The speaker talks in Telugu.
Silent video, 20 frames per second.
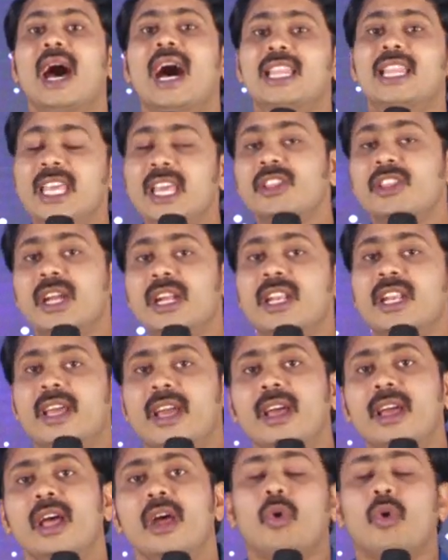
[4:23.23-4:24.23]
అది ఎందుకంటే
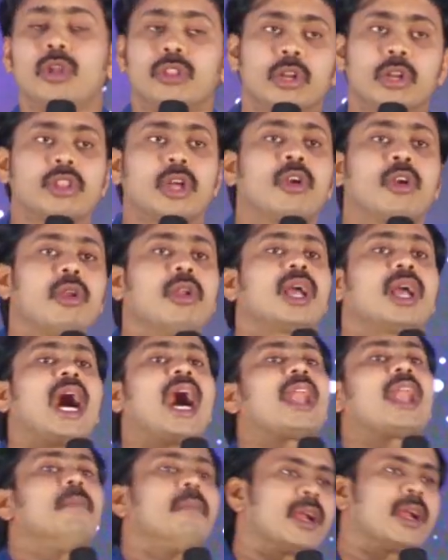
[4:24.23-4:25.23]
కొందరు తండ్రులు
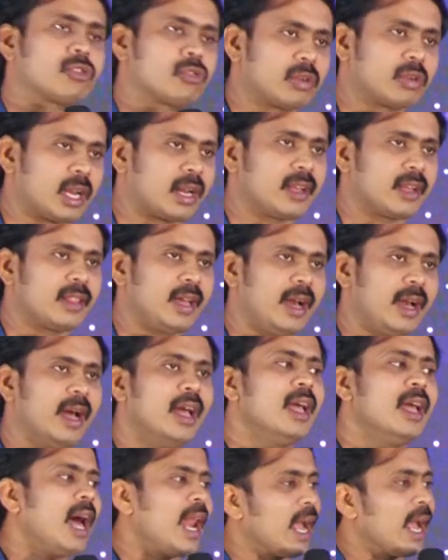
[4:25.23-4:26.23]
గారం పెడుతుంటారు కదా
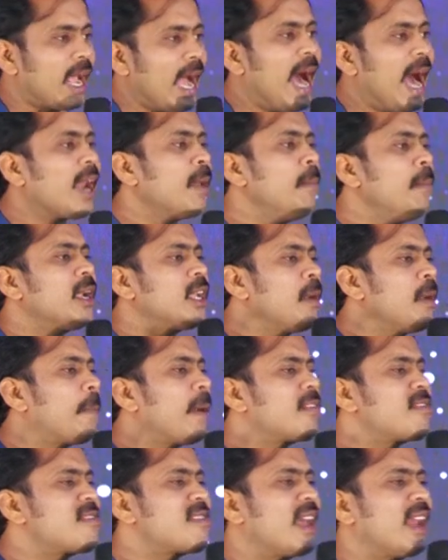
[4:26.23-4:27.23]
అలా గారం పెట్టిన
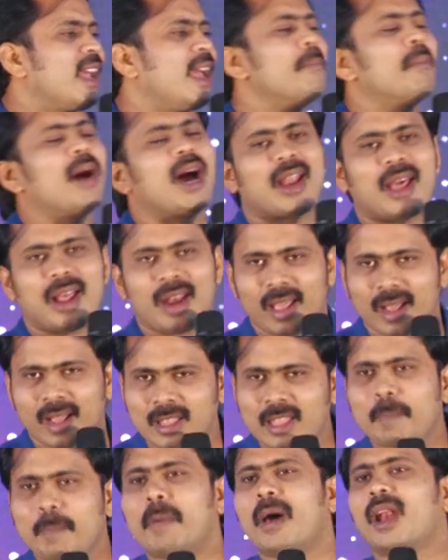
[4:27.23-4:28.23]
ప్రతిసారే మా నాన్నే
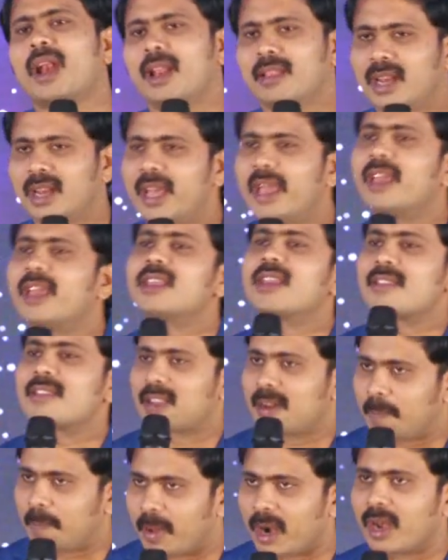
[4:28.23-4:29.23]
కదా పర్లేదులే ఏం
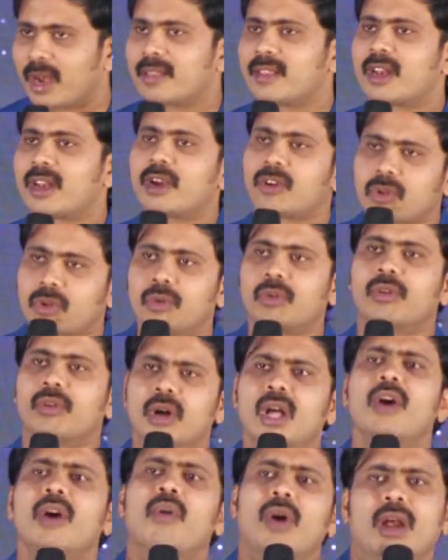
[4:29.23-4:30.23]
చేసినా పర్లేదు అన్నట్టు
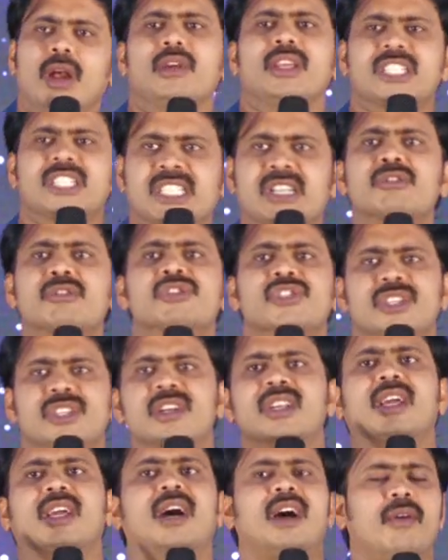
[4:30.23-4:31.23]
వాళ్ళు ఇష్టం
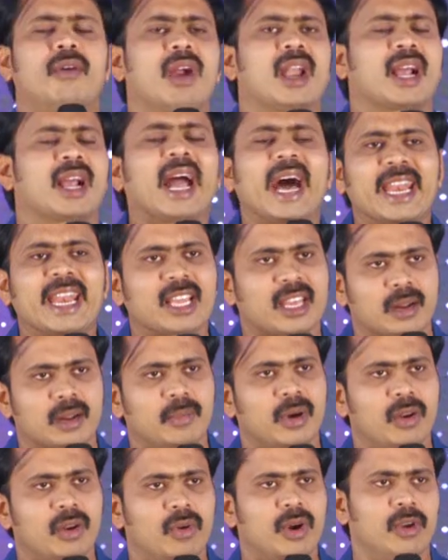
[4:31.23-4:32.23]
వచ్చినట్టుగా వాళ్ళ
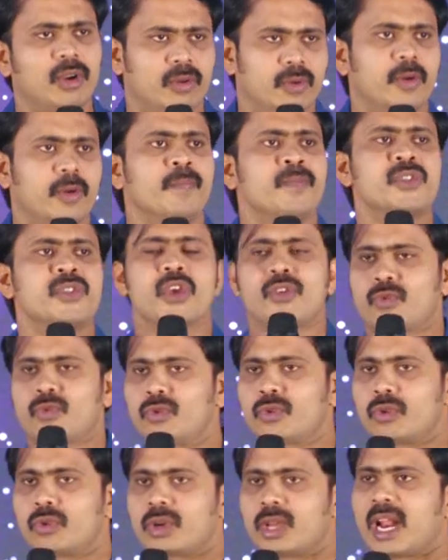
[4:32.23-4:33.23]
కార్యక్రమాలు వాళ్ళు
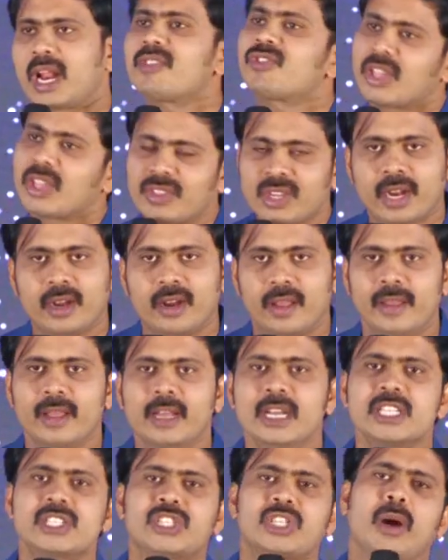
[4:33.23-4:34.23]
చేసుకుంటుంటారు అంత ఎందుకండి
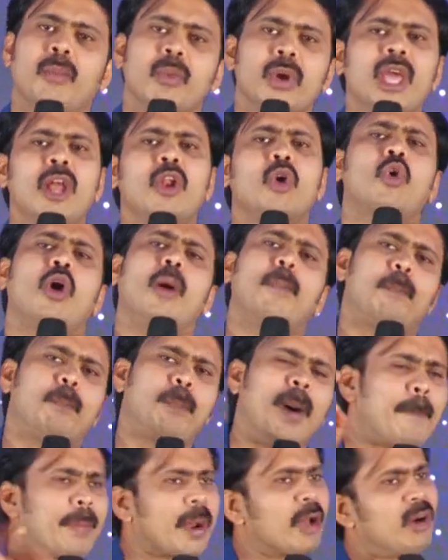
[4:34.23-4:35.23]
సమూహలు గొప్ప
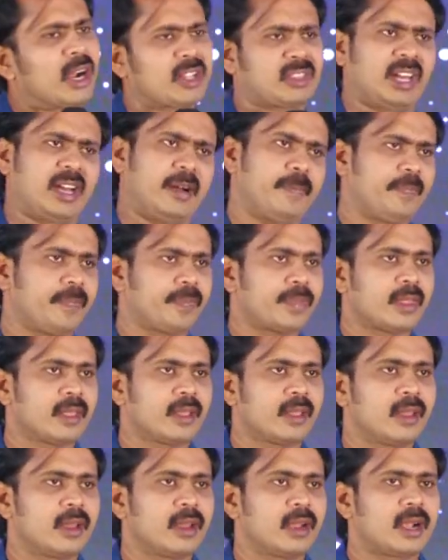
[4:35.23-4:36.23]
ప్రవక్త
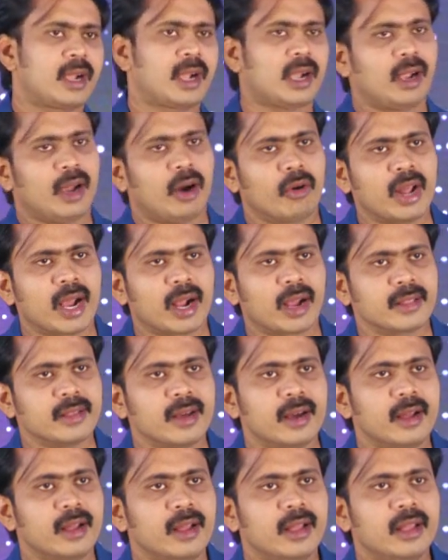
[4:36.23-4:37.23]
అవునా కదా